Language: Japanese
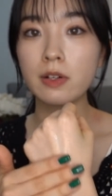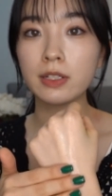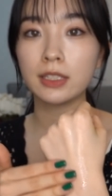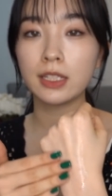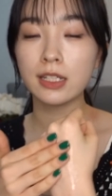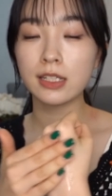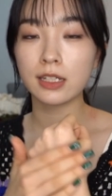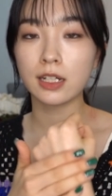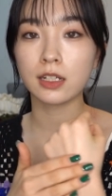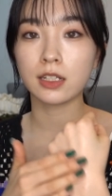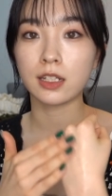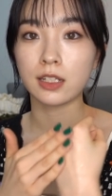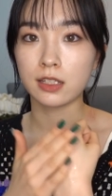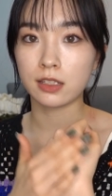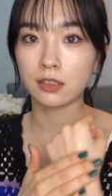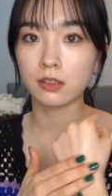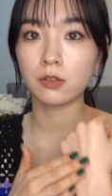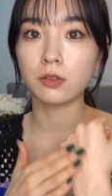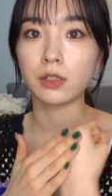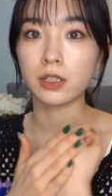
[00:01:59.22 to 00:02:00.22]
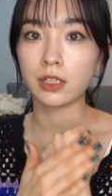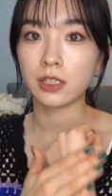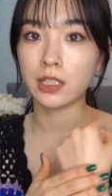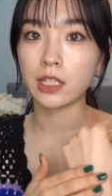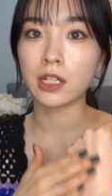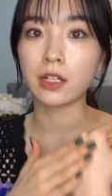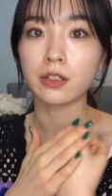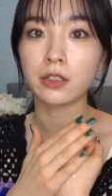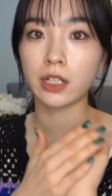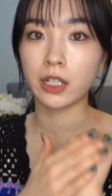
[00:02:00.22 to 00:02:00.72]
は確かにすごいし
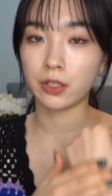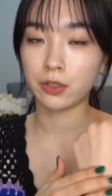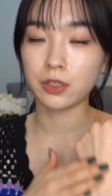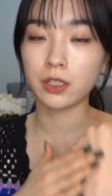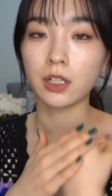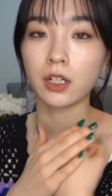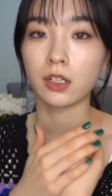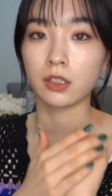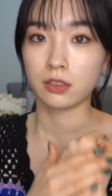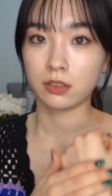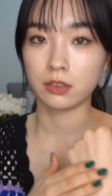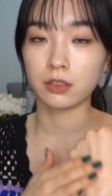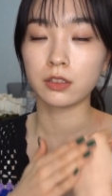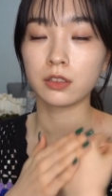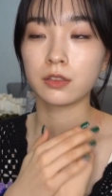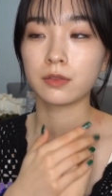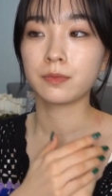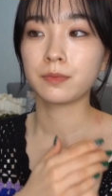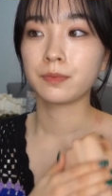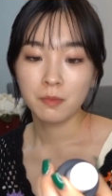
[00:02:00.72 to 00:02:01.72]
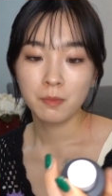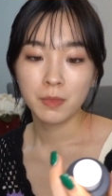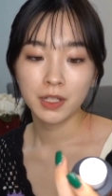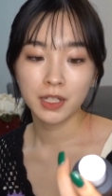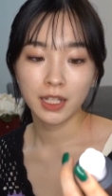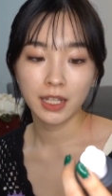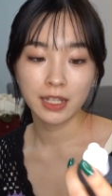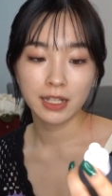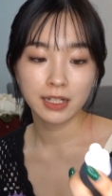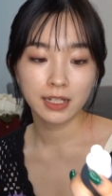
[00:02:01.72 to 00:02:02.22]
てくれる気がする。ま
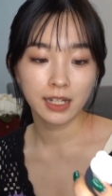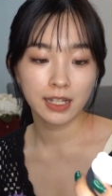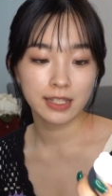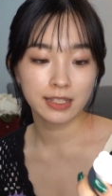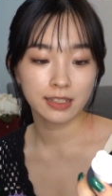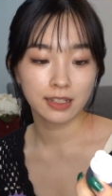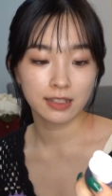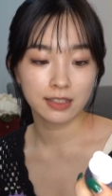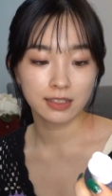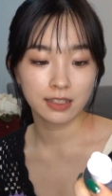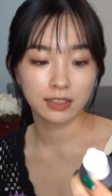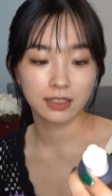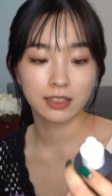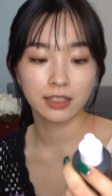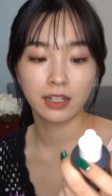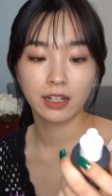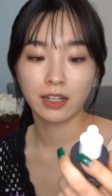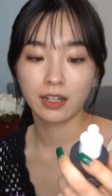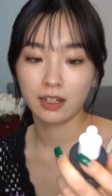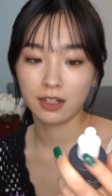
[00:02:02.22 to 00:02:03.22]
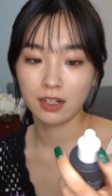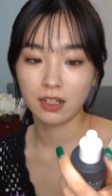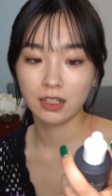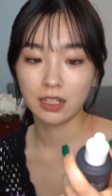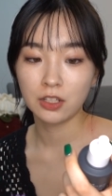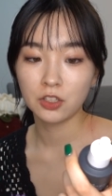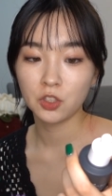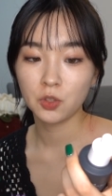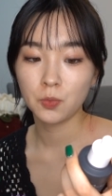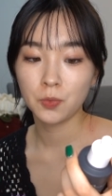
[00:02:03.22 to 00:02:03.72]
だ1回しか使ってないから
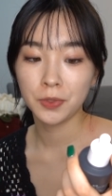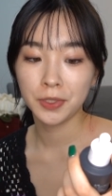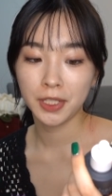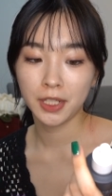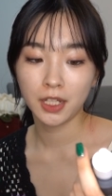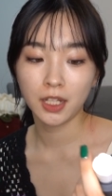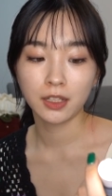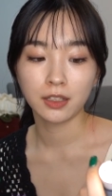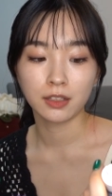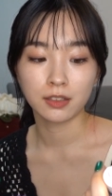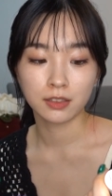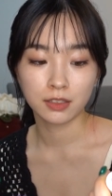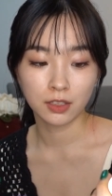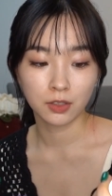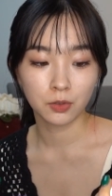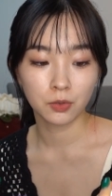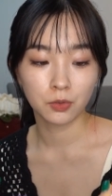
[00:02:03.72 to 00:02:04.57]
何とも言えないんですけ